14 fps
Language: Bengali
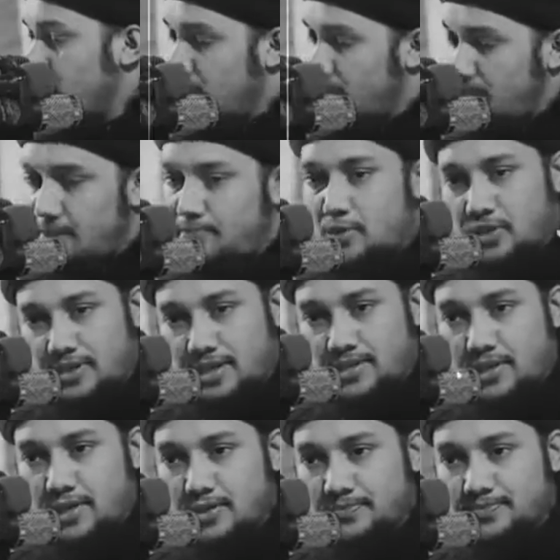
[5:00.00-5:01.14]
পরিবারে পর্দা
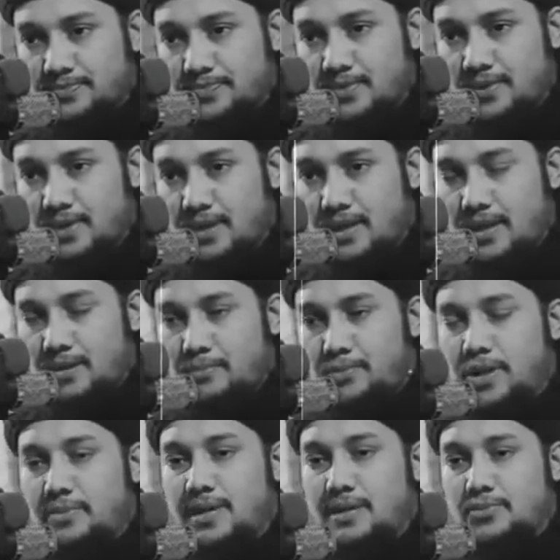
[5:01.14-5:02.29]
ছিল
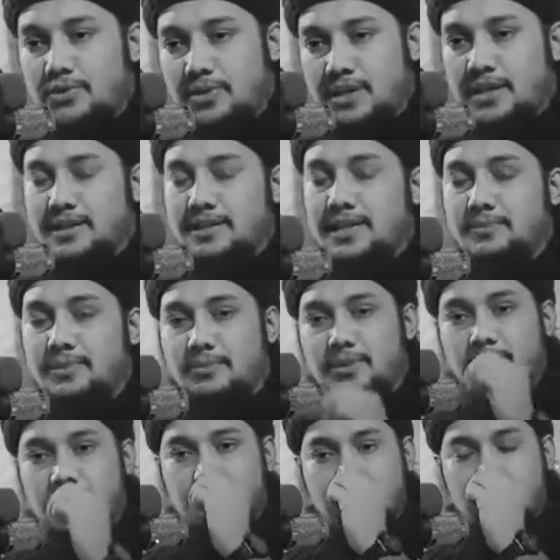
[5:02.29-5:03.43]
পরিবারের মধ্যে দেখবেন
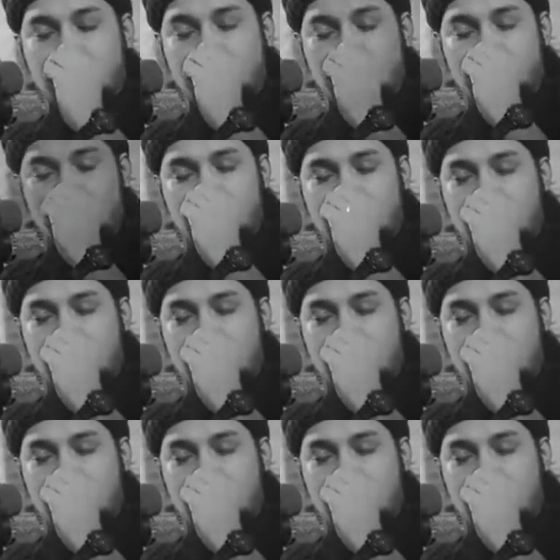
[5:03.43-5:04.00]
আপনি মাসা আল্লাহ